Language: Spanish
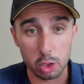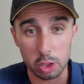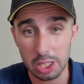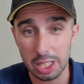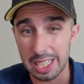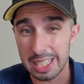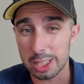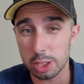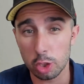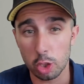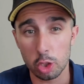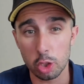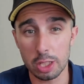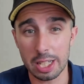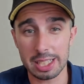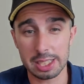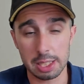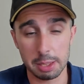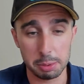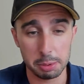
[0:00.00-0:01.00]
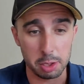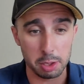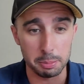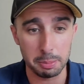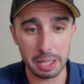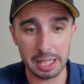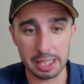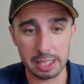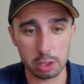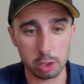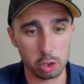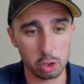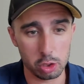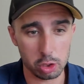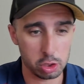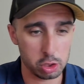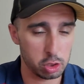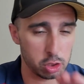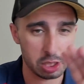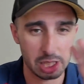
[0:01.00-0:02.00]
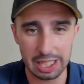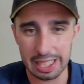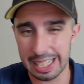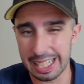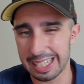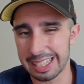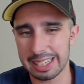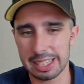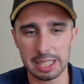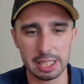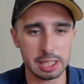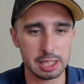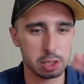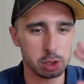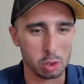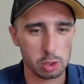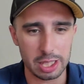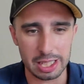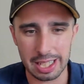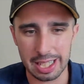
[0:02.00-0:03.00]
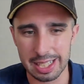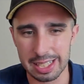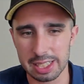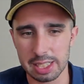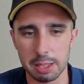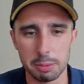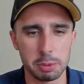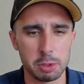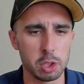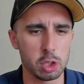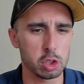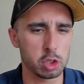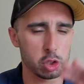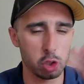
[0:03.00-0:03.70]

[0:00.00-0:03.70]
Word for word: Lo tenéis todo en la descripción, ¿vale? Todos los enlaces, toda la descripción,